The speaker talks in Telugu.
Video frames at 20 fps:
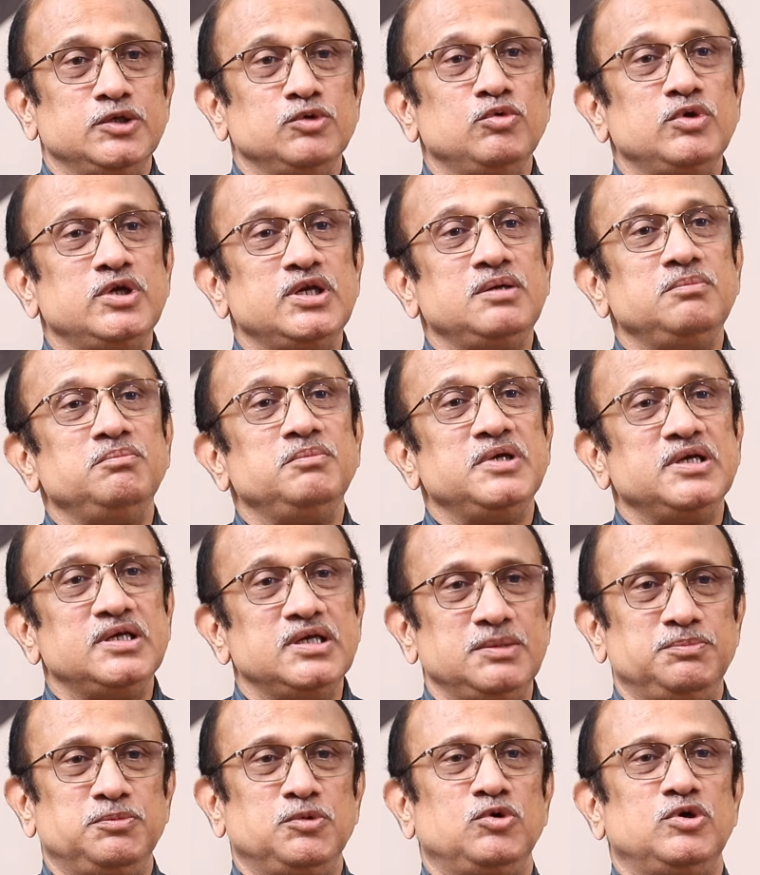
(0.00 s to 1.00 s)
యూరిన్
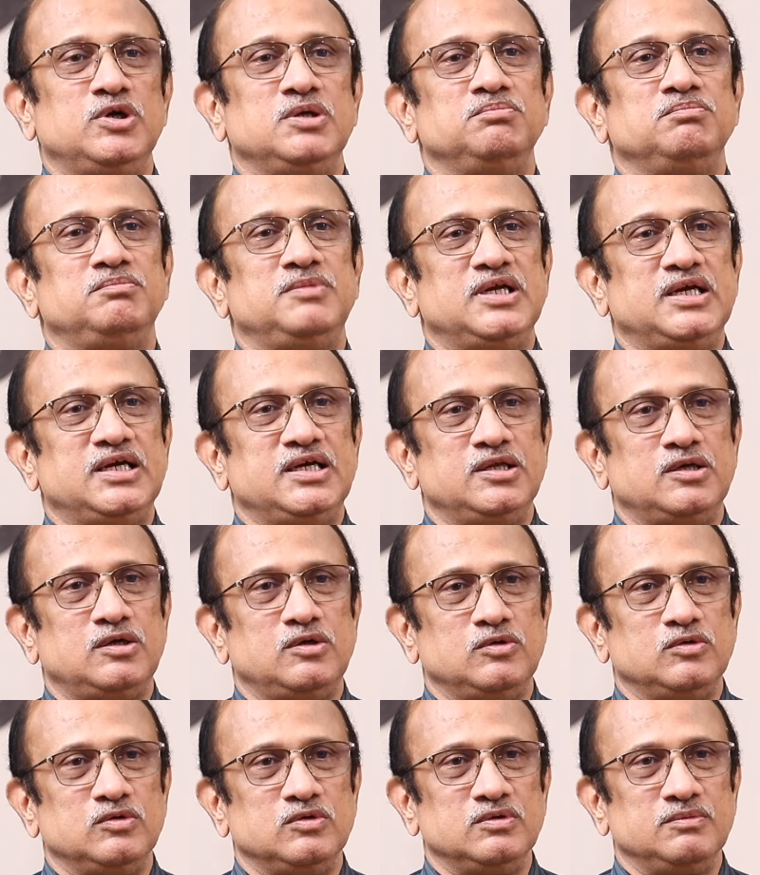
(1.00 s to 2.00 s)
మిగిలిపోవడం
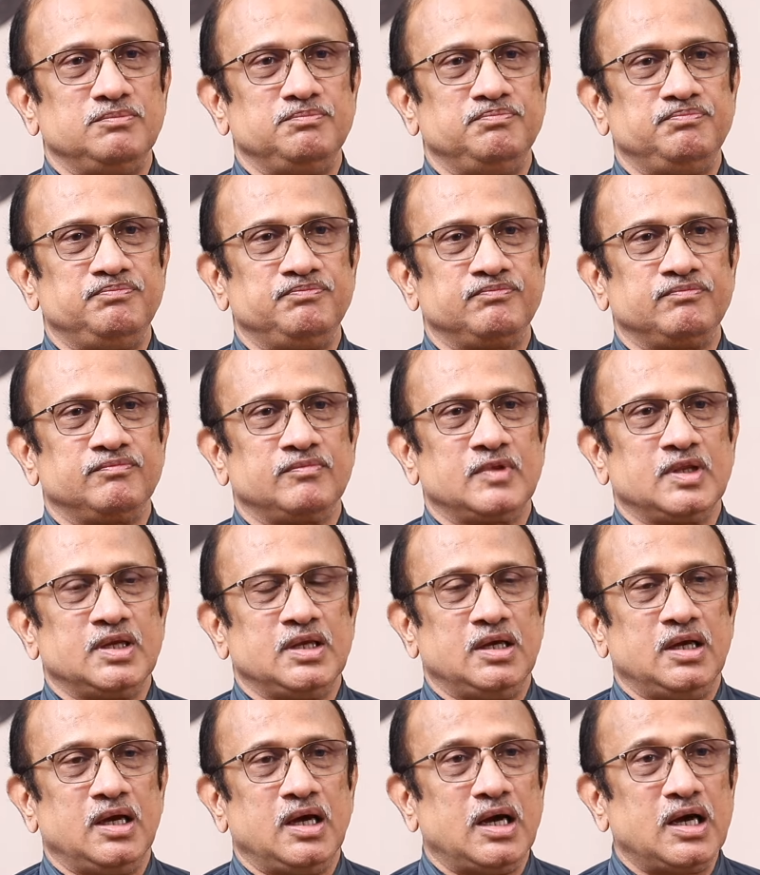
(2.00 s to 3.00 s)
బ్లాడర్లో
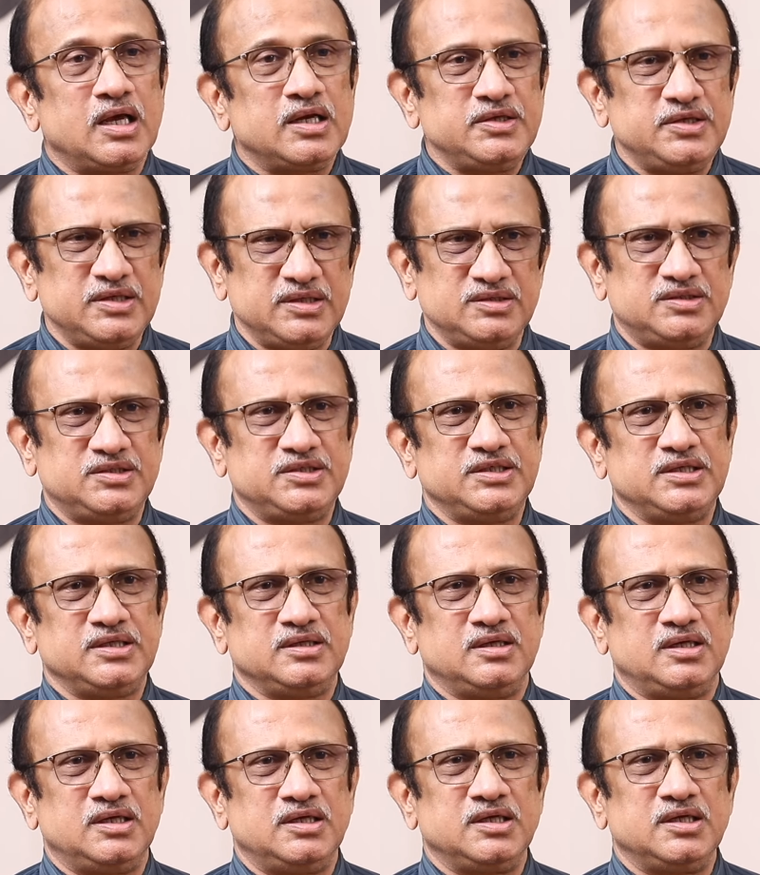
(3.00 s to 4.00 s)
అర్జెన్సీ
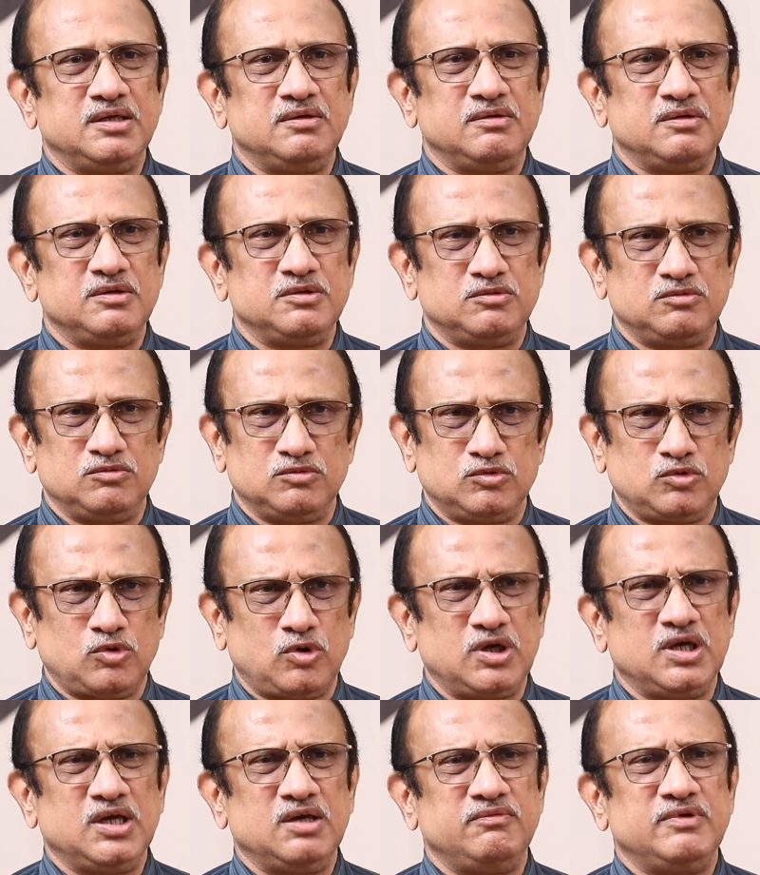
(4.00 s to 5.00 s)
అంటే
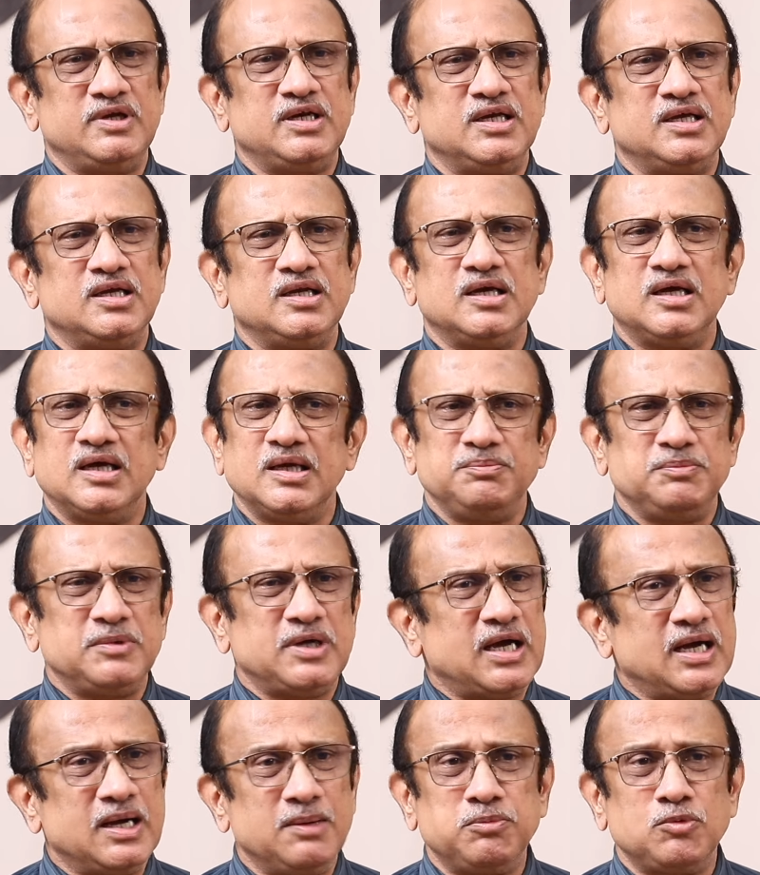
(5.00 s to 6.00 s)
త్వరగా వెళ్ళాలా
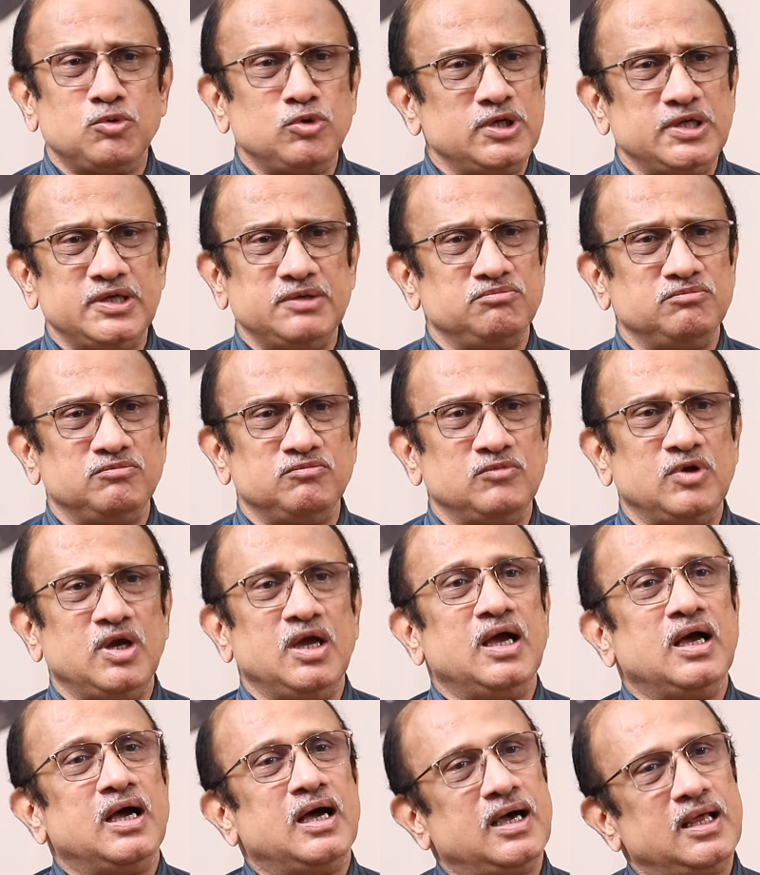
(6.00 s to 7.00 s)
ఆపుకోలేం
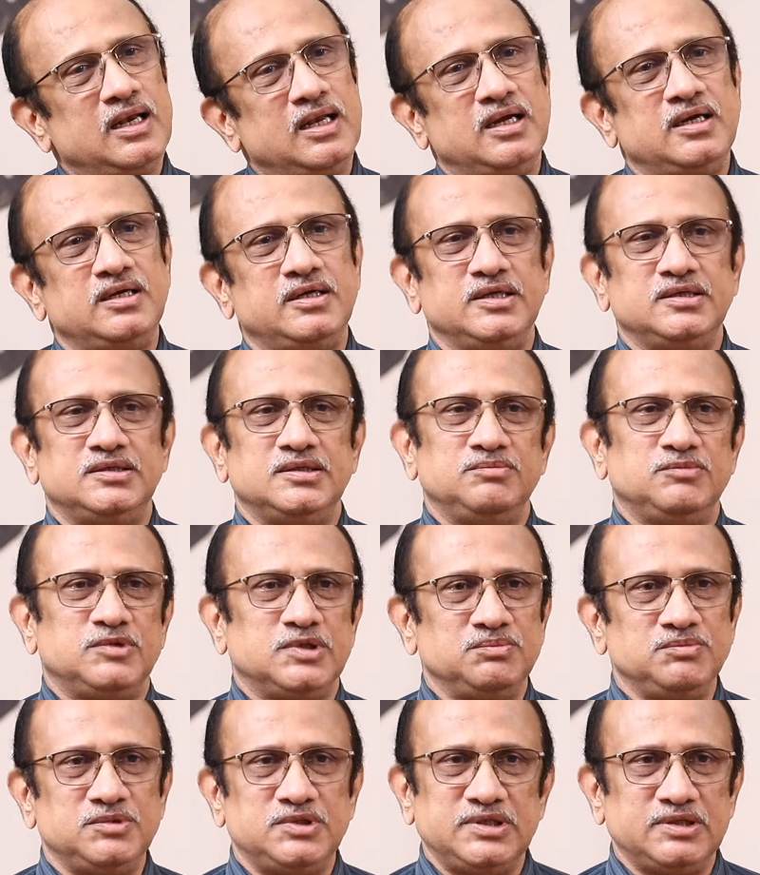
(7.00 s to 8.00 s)
అలాంటి
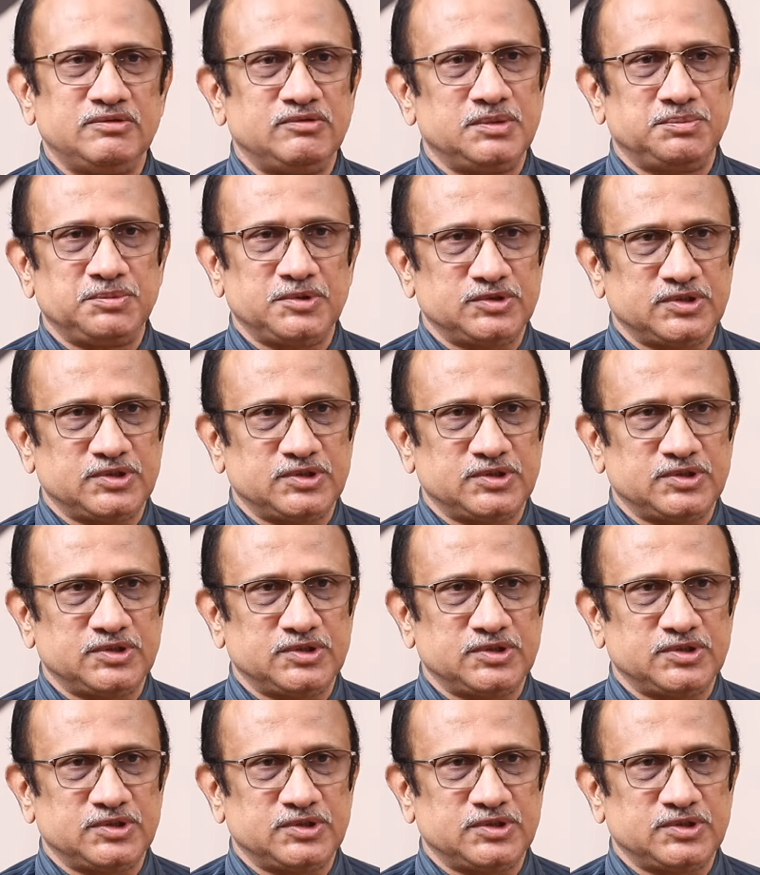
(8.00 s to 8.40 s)
సిమ్టమ్స్ డెవలప్